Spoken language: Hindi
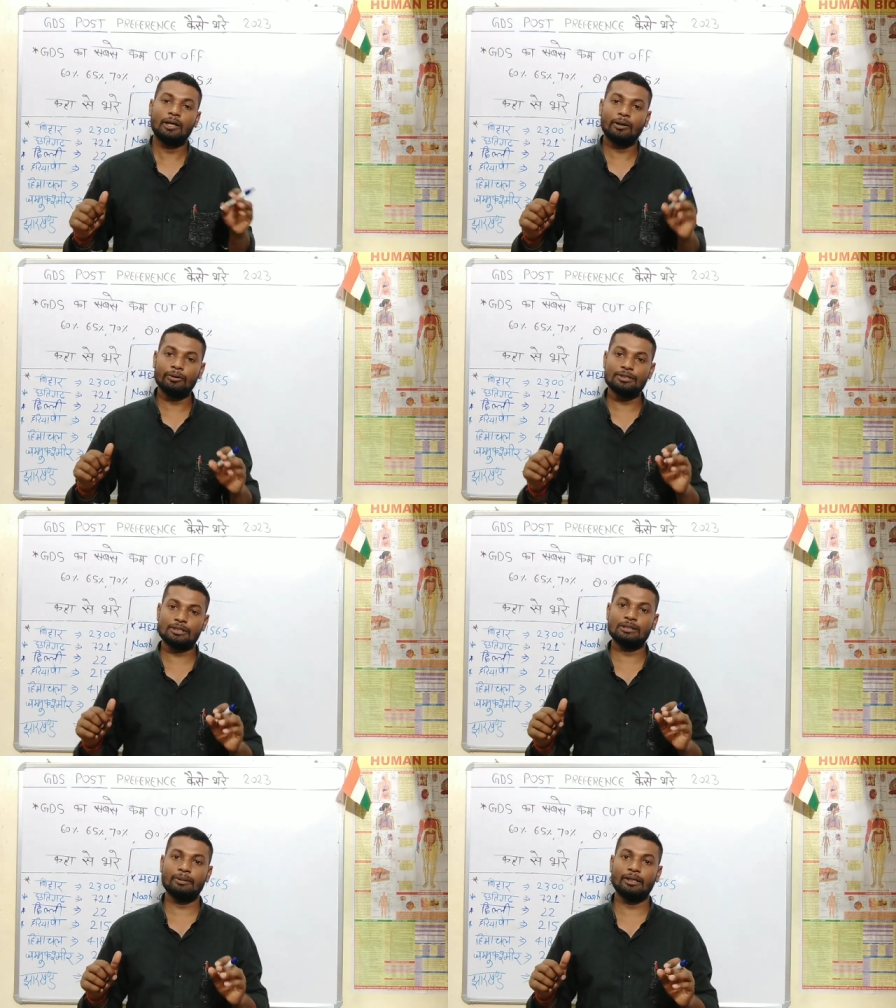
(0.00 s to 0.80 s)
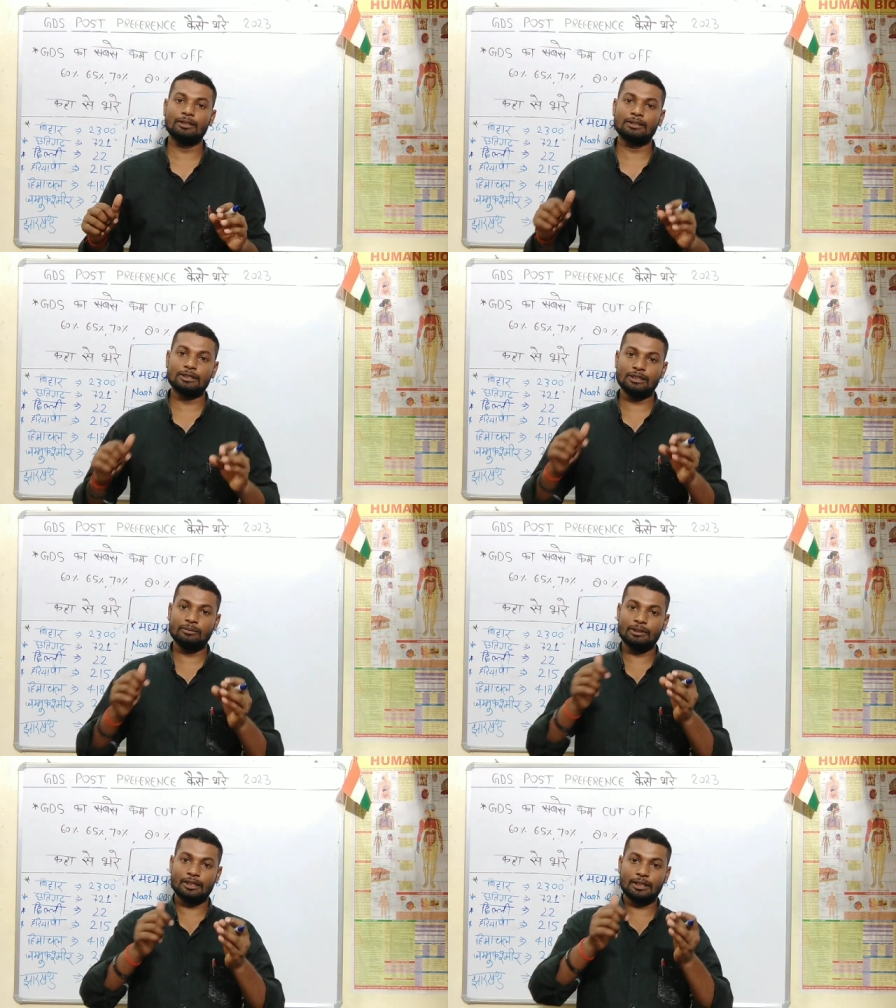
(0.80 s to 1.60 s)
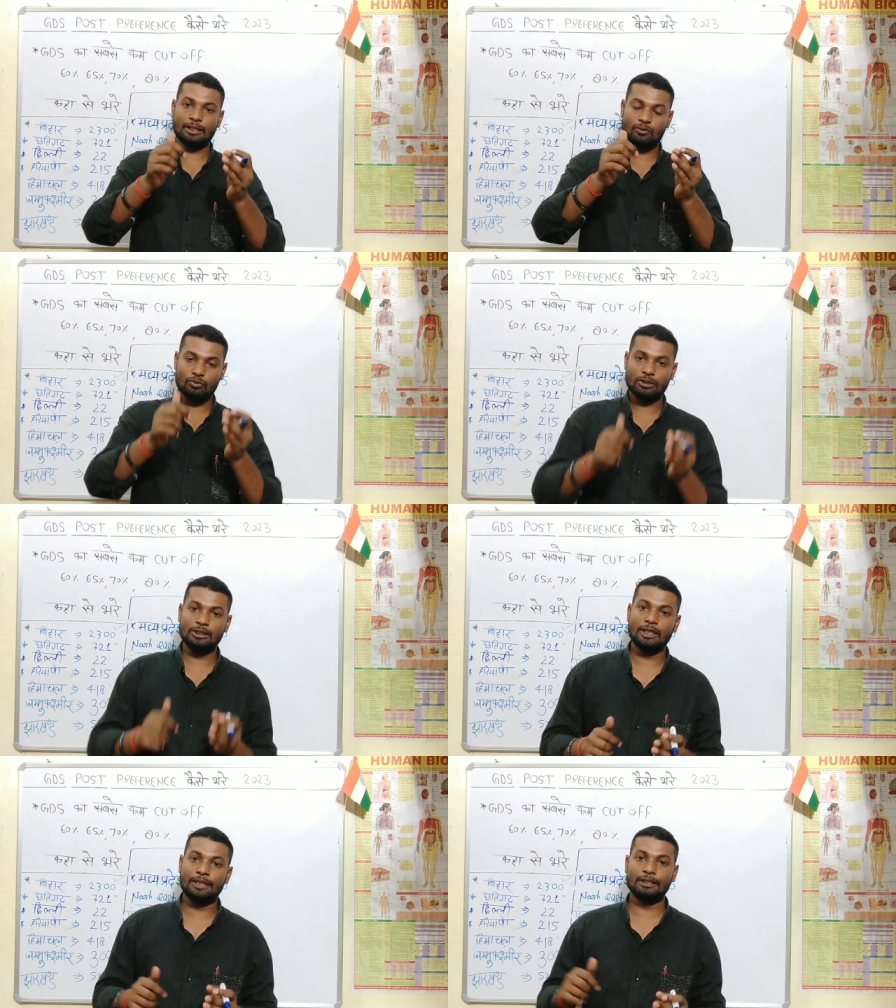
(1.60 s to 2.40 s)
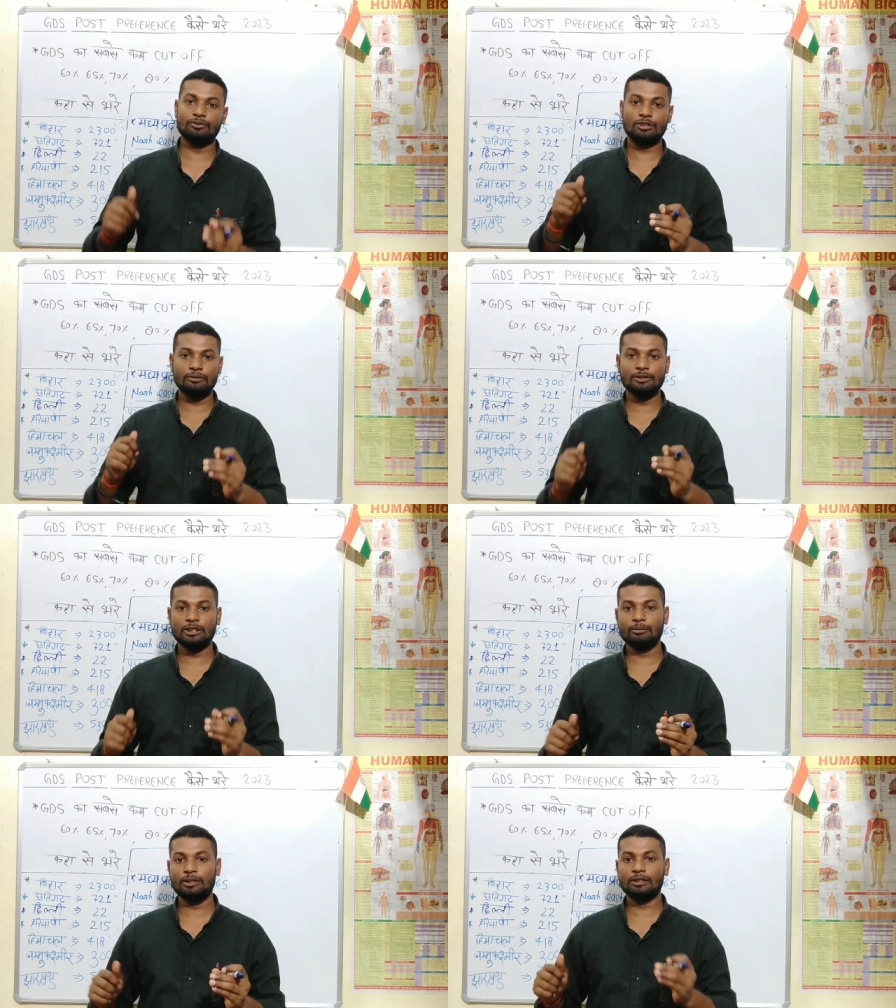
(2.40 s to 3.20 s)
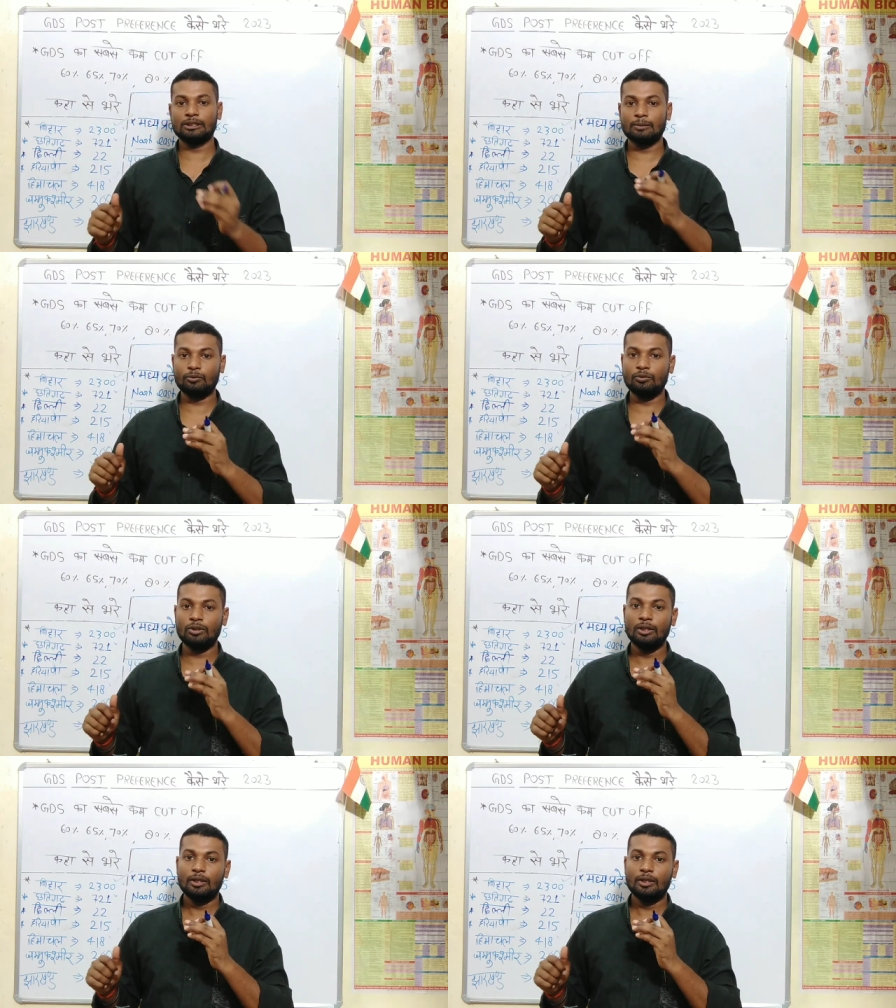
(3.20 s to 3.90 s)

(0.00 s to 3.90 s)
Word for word: और इसके बाद जितने भी कैटेगरी खुलती आ रही है उस डिवीज़न में सबको